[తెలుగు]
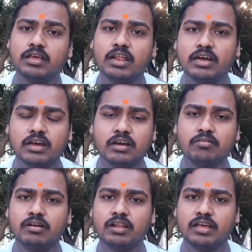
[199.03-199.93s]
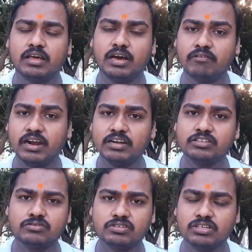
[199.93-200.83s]
ఏ రకంగా ఉంటాయి వాటి
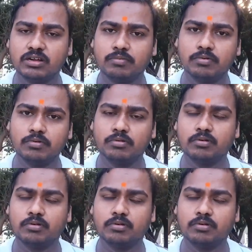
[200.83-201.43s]
నుంచి వచ్చినప్పుడు